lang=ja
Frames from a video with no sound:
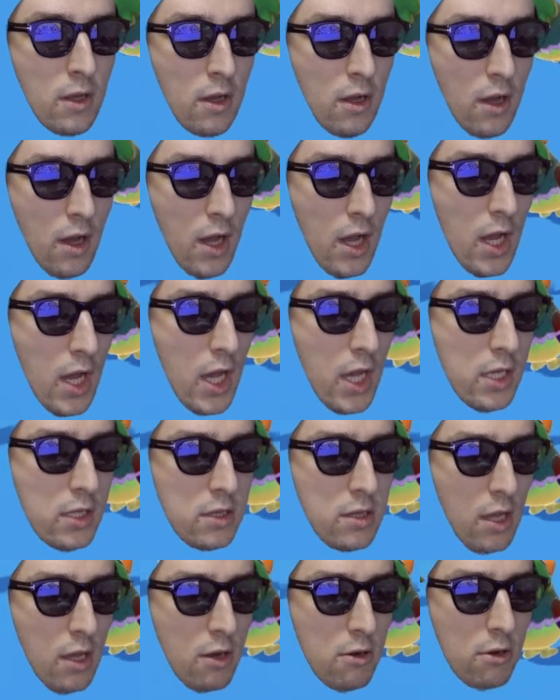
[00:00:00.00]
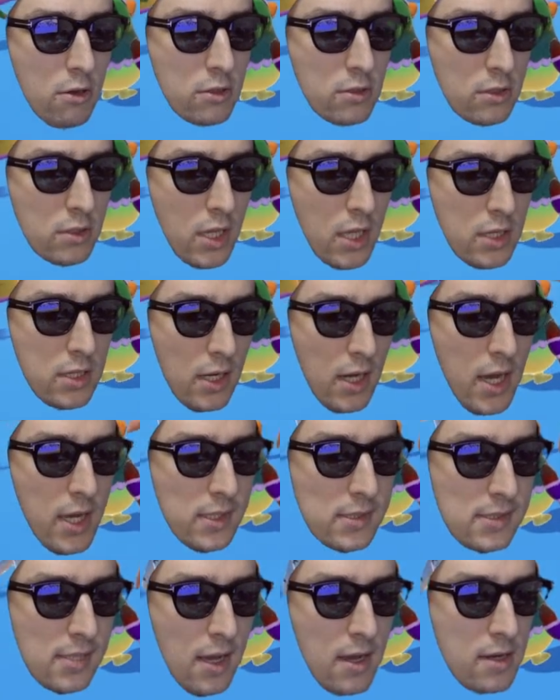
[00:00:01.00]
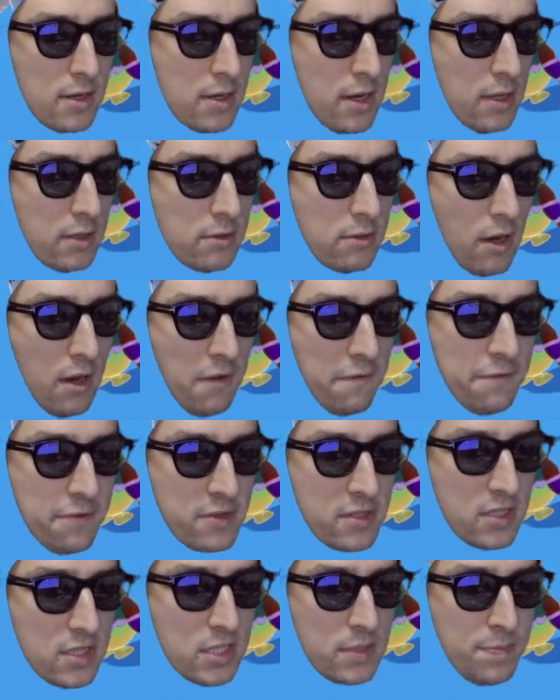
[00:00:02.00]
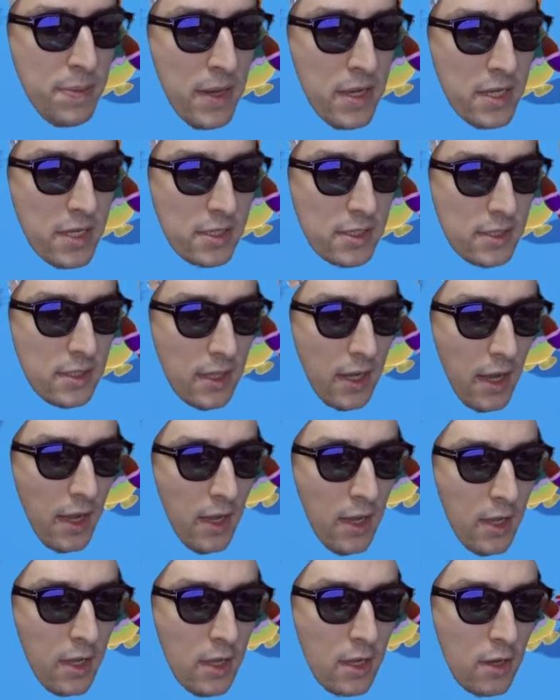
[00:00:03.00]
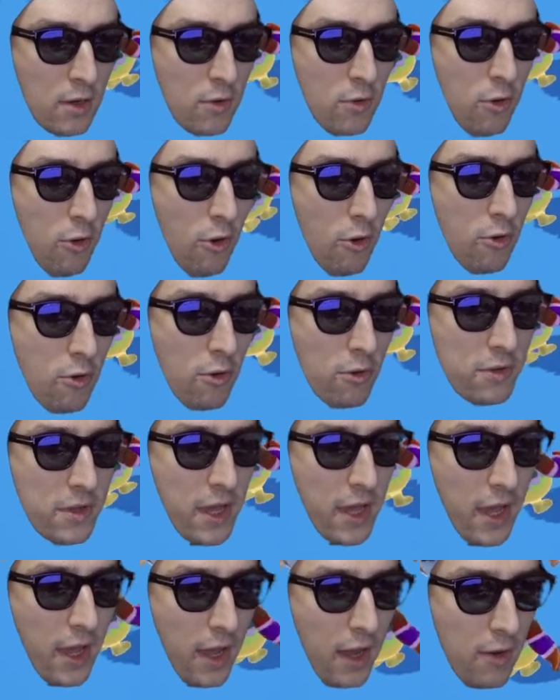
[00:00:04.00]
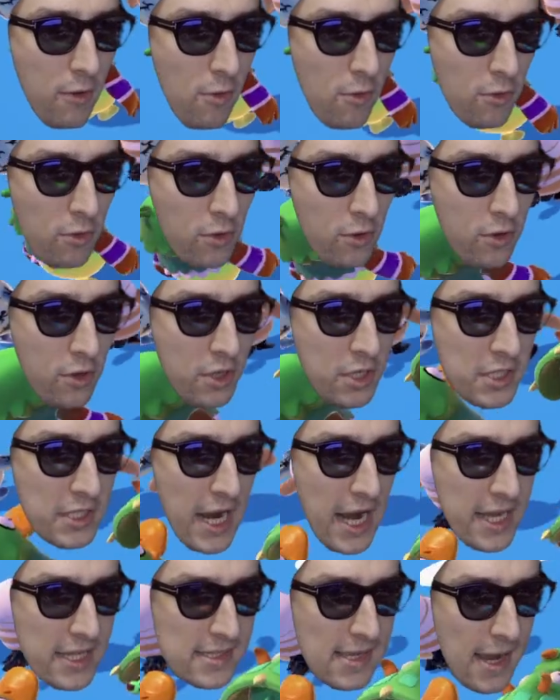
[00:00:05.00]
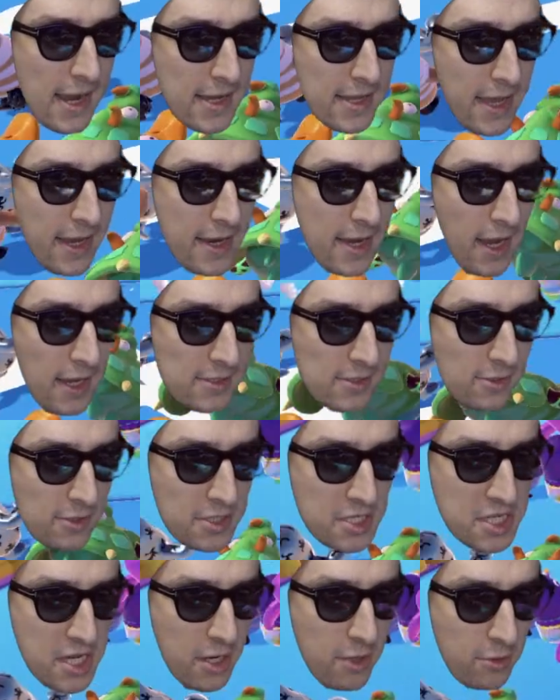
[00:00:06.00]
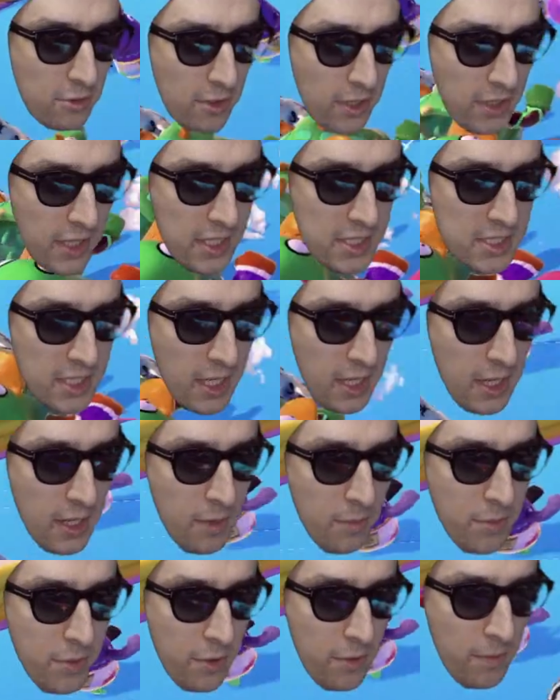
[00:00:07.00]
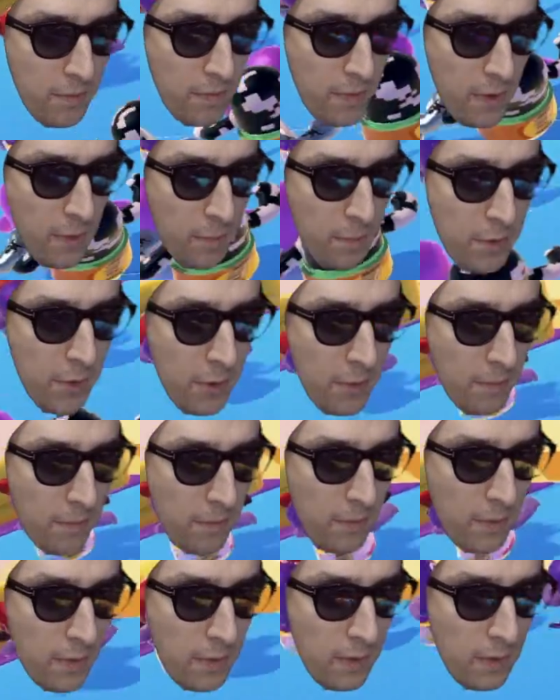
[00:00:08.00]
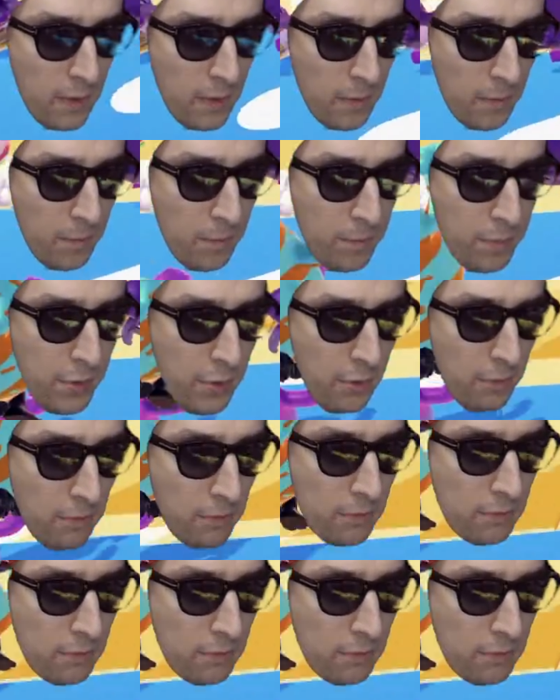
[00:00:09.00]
はいということで第3ラウンドはフルーツパニックここねここの下り坂で加速していくことが大事ぴょんぴょんぴょん